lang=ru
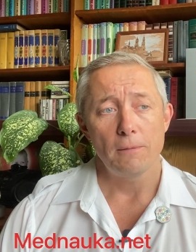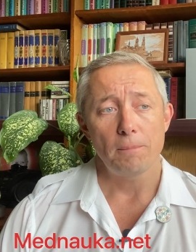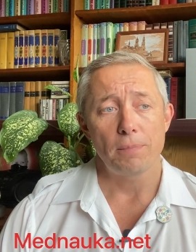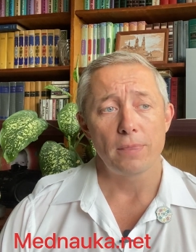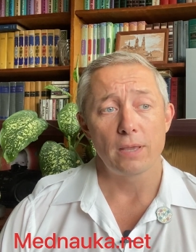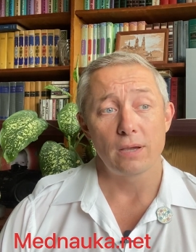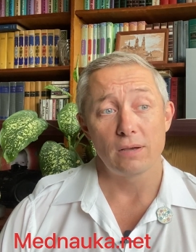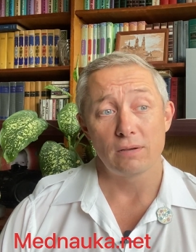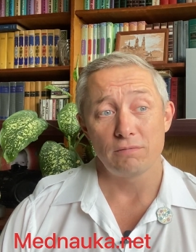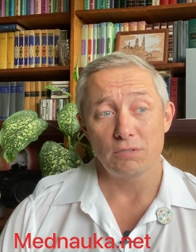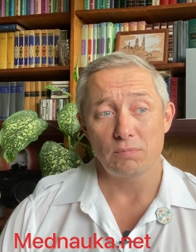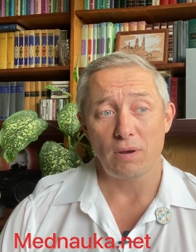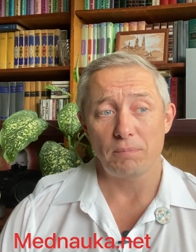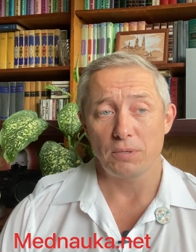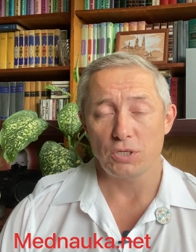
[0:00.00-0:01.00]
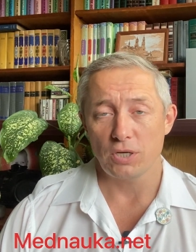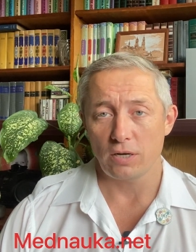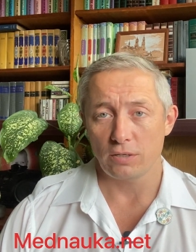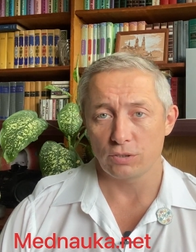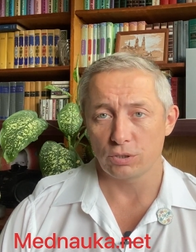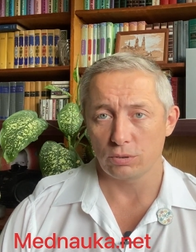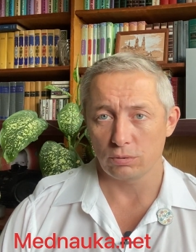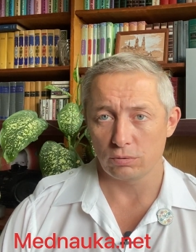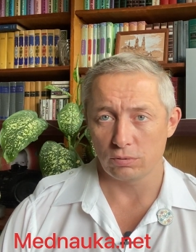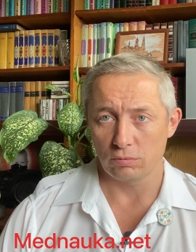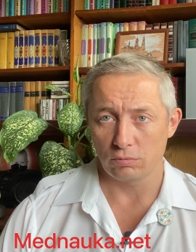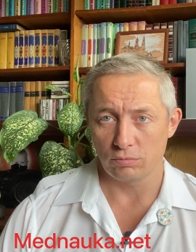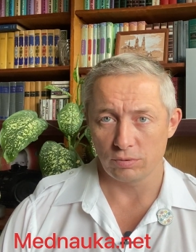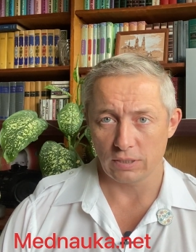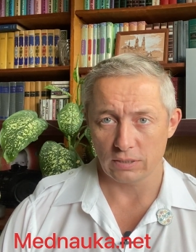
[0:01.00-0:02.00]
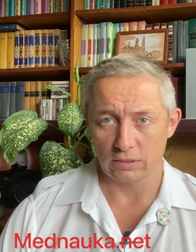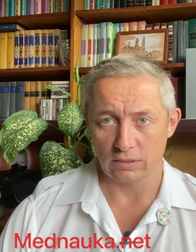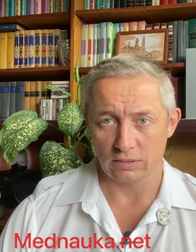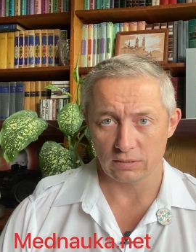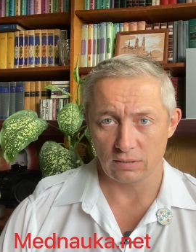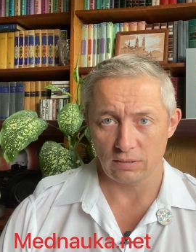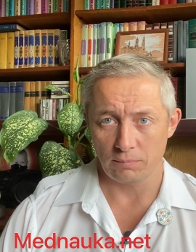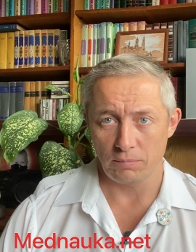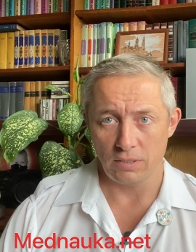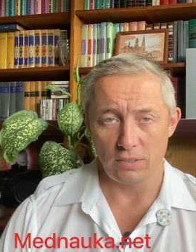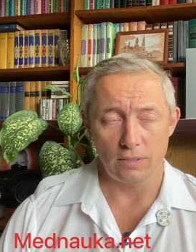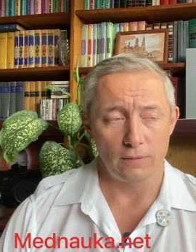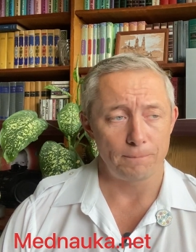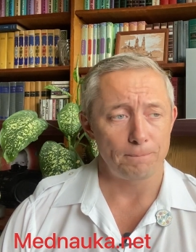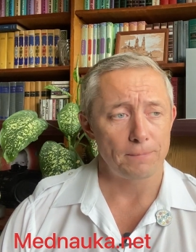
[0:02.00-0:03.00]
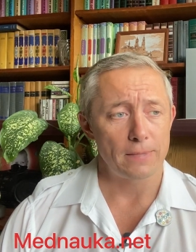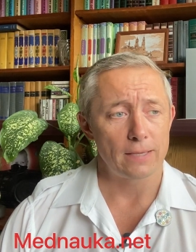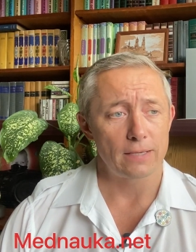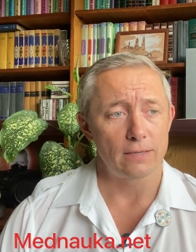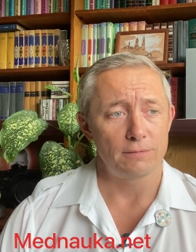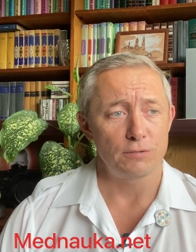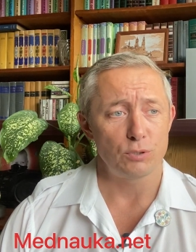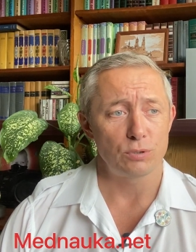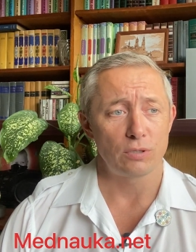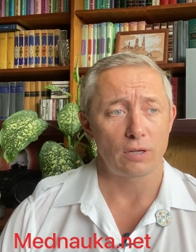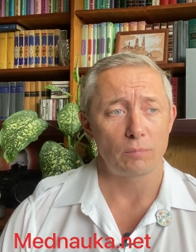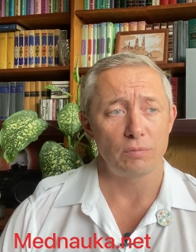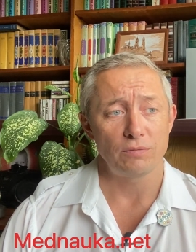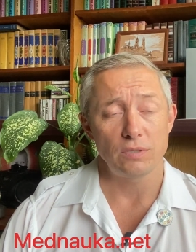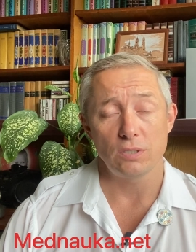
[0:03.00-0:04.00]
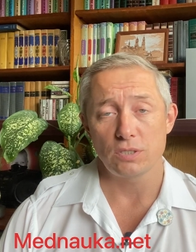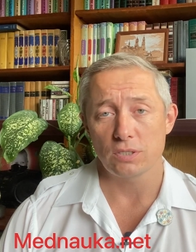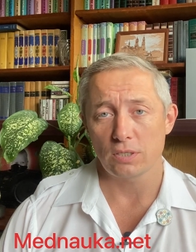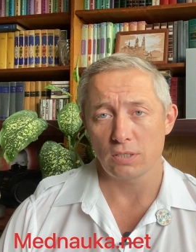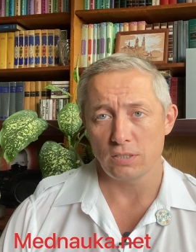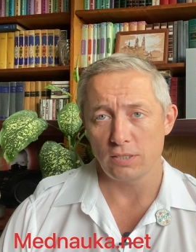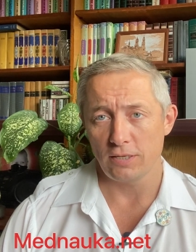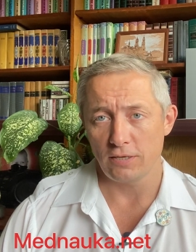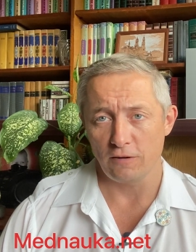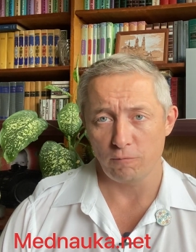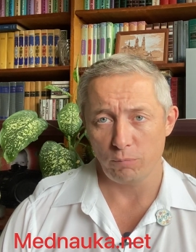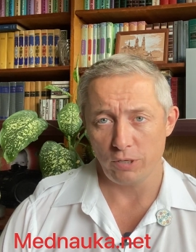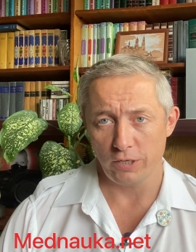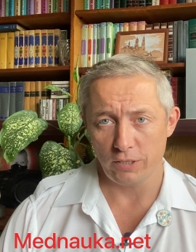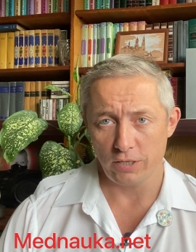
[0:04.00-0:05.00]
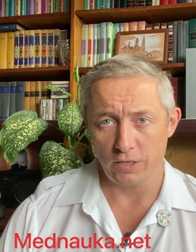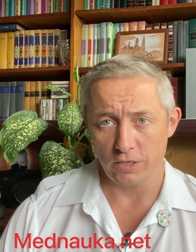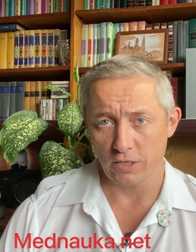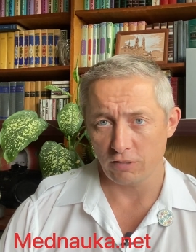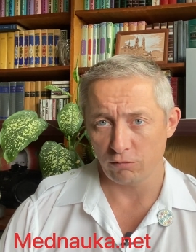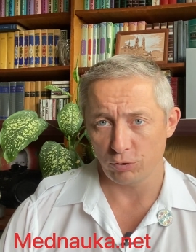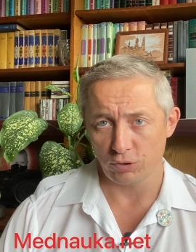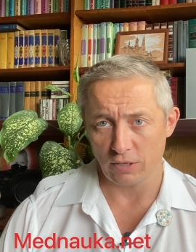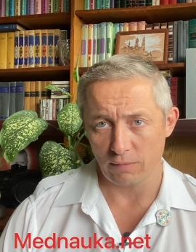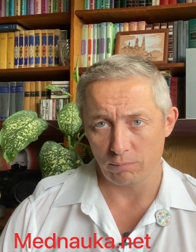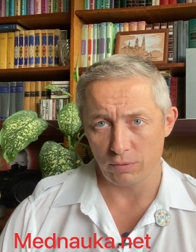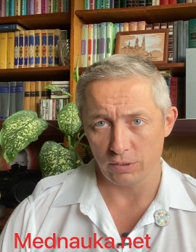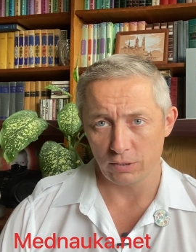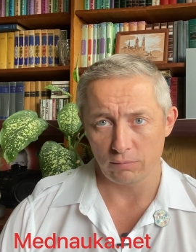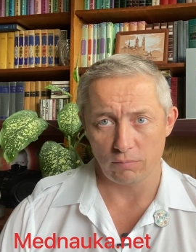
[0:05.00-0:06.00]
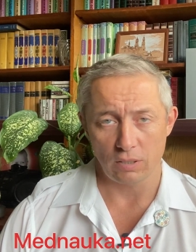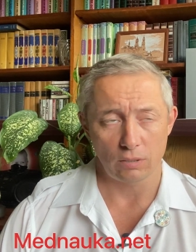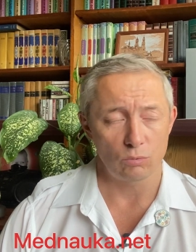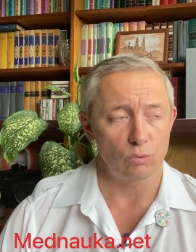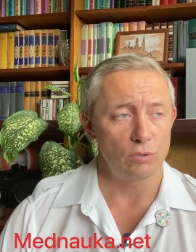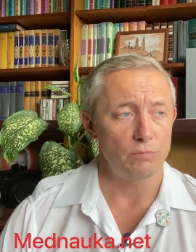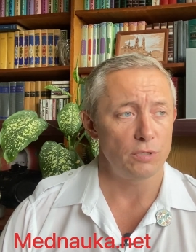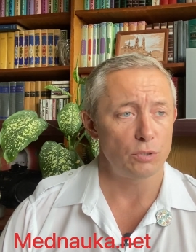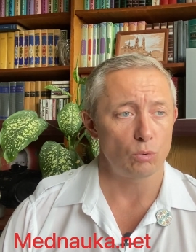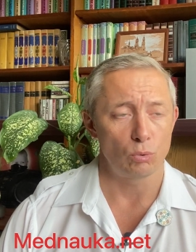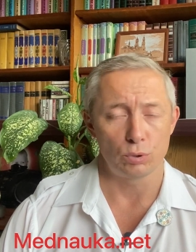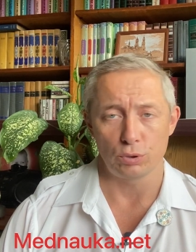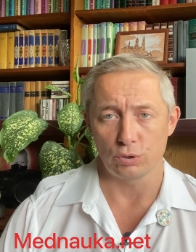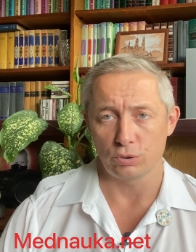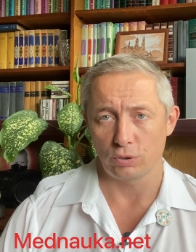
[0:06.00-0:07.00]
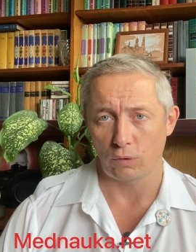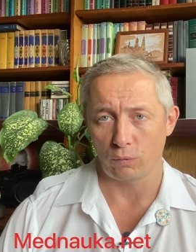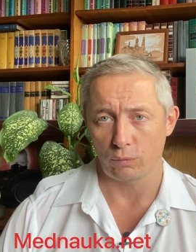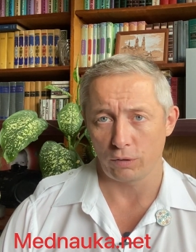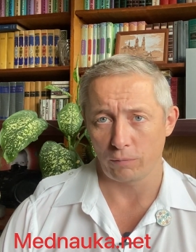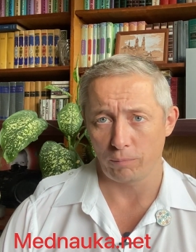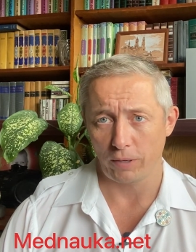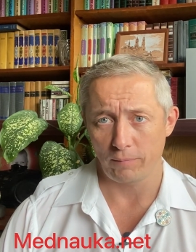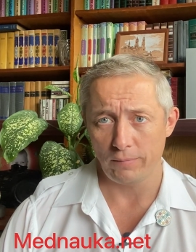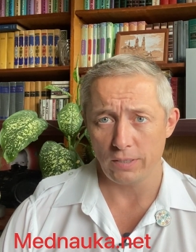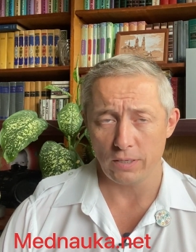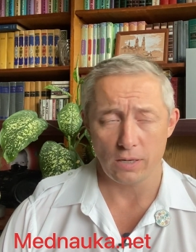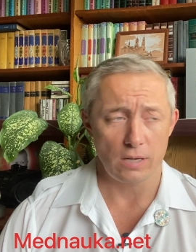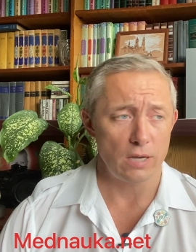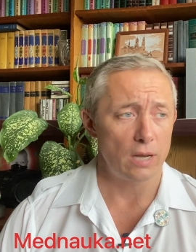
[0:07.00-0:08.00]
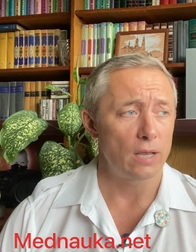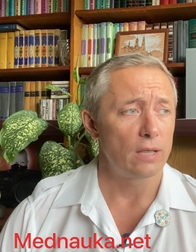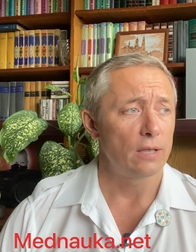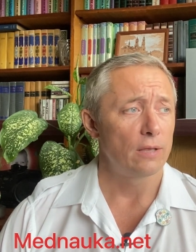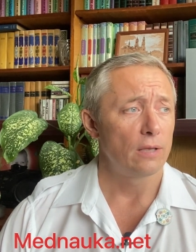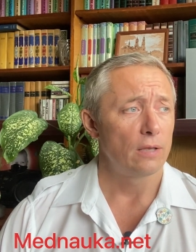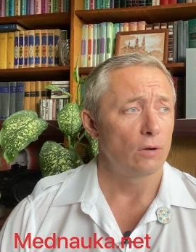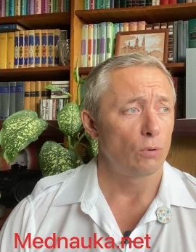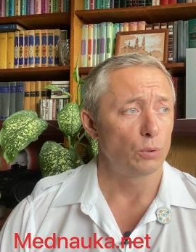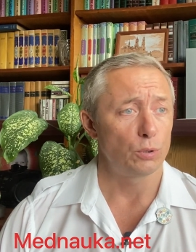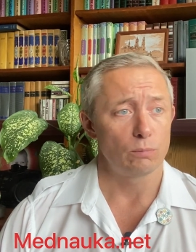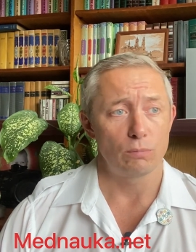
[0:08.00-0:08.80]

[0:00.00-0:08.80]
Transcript: Э, весьма печально, что у нас раздолбили э, физиотерапевтические отделения в поликлиниках. Вот там бы это могло иметь очень широкое применение, очень